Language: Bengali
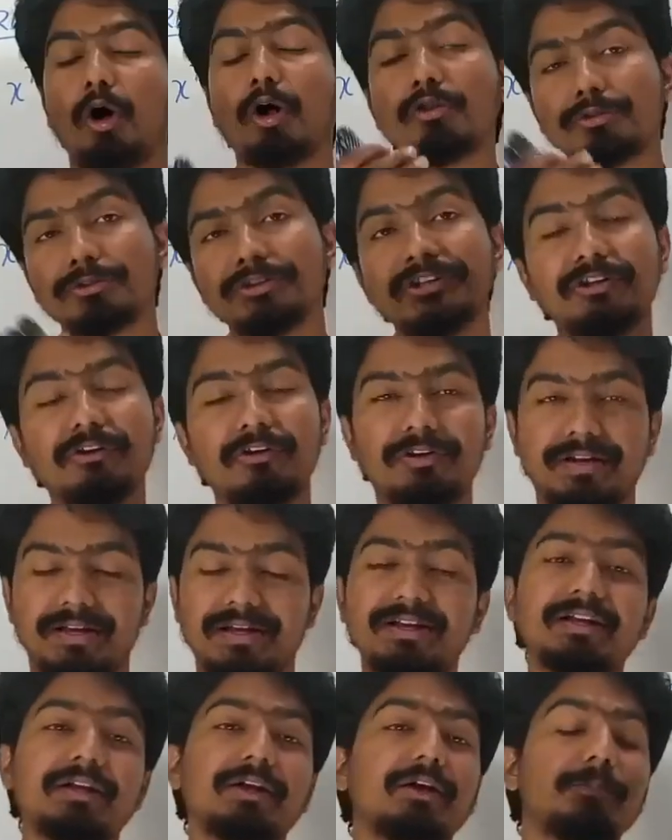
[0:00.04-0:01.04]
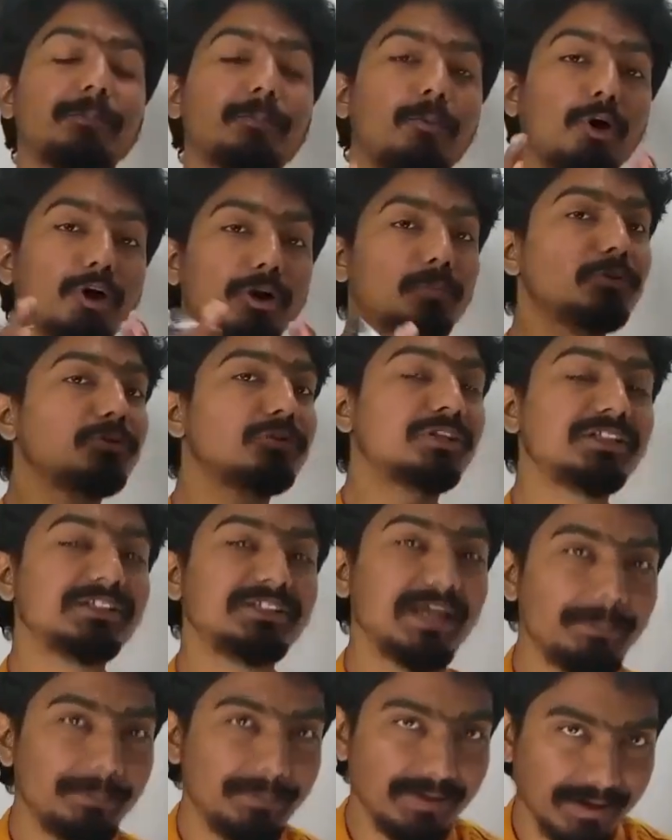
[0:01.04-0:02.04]
অন্তরীকরণের পরবর্তী
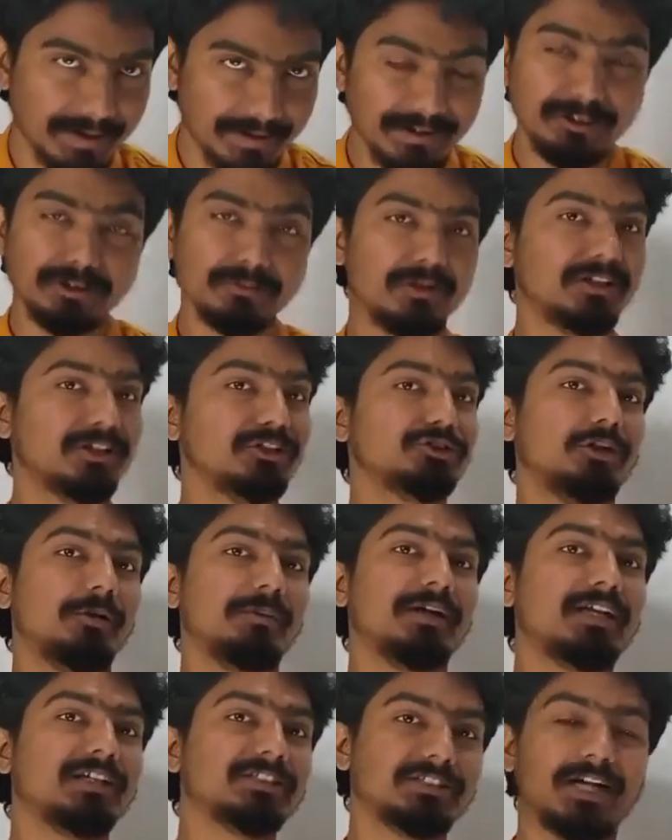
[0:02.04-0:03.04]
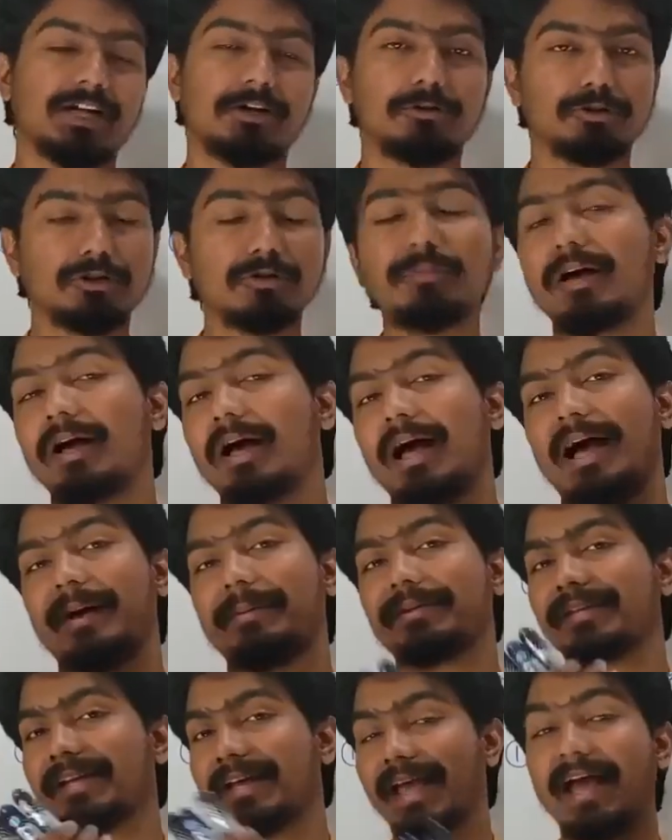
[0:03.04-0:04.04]
চ্যাপ্টারে তোমাদের সবাইকে স্বাগতম
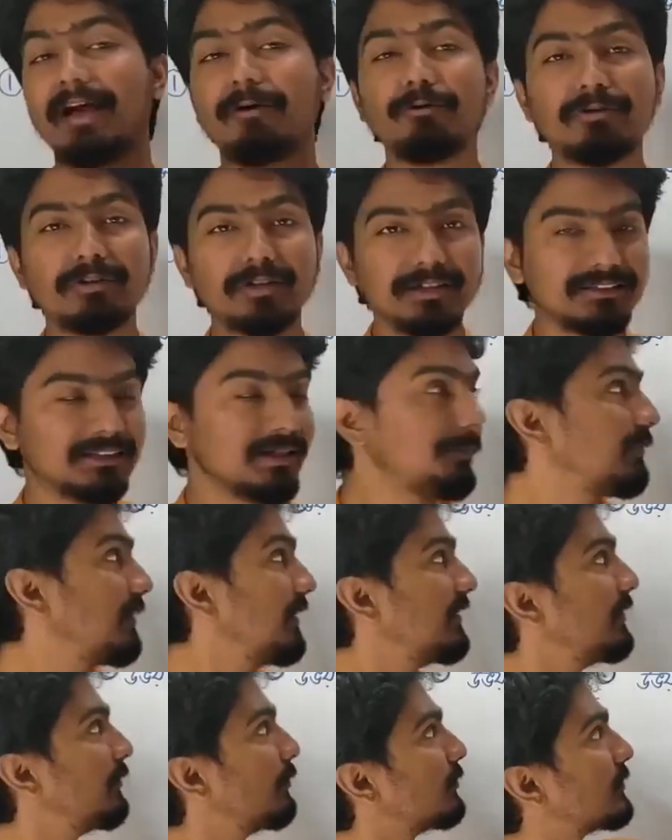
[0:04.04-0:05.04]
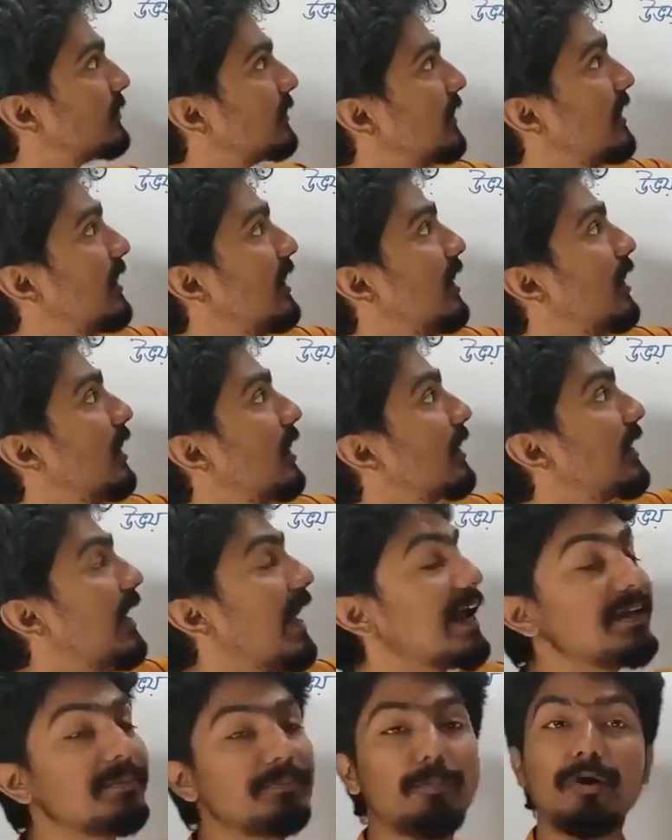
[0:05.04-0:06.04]
আমাদের এখনকার চ্যাপ্টারটি হচ্ছে
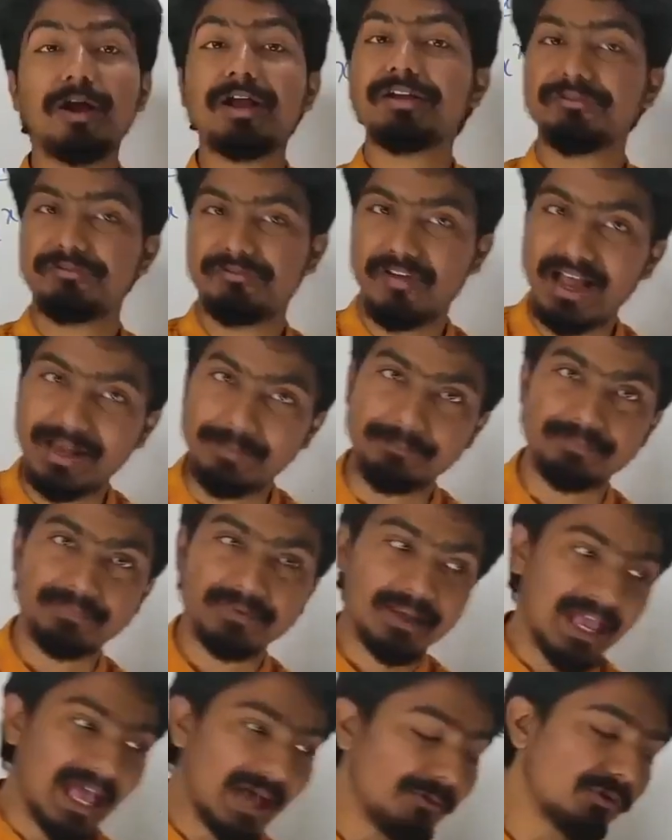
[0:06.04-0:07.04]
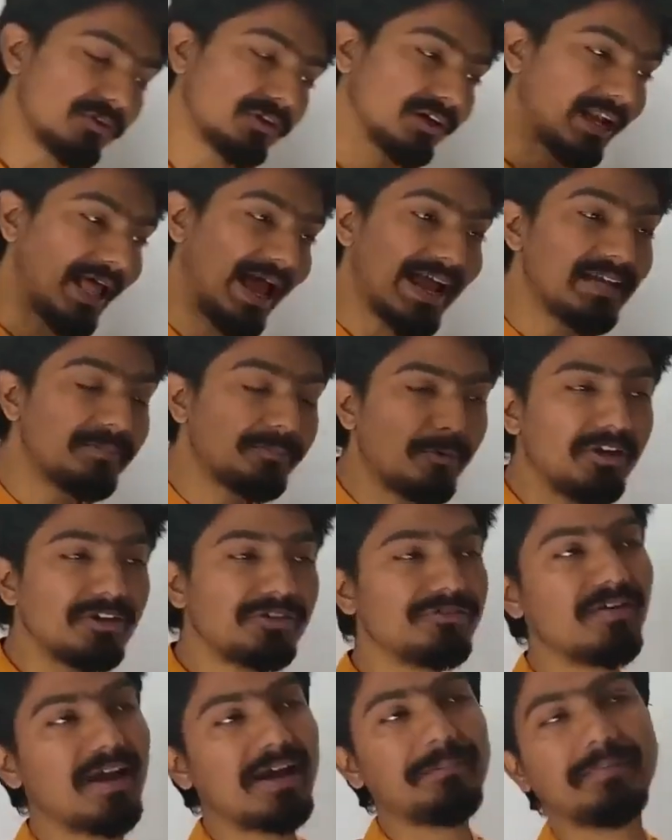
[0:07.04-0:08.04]
নাইন পয়েন্ট ফাইভ এবং নাইন
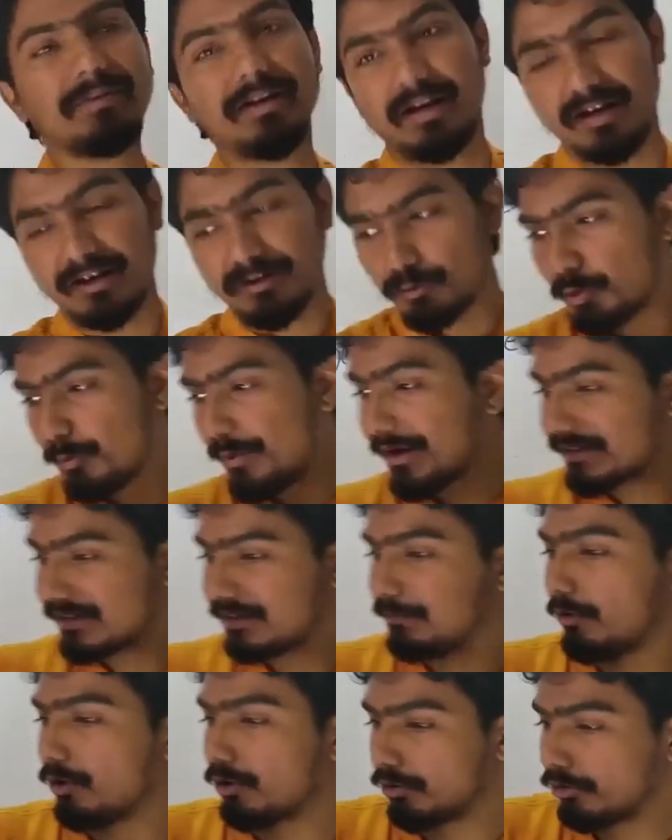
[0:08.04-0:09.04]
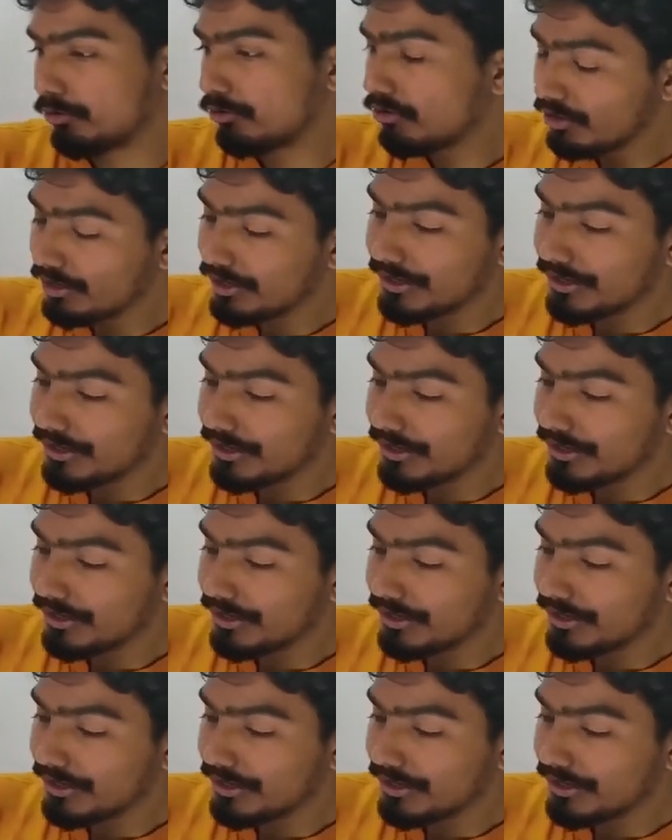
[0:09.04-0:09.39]
পয়েন্ট ফাইভটা খুব একটা বড়নো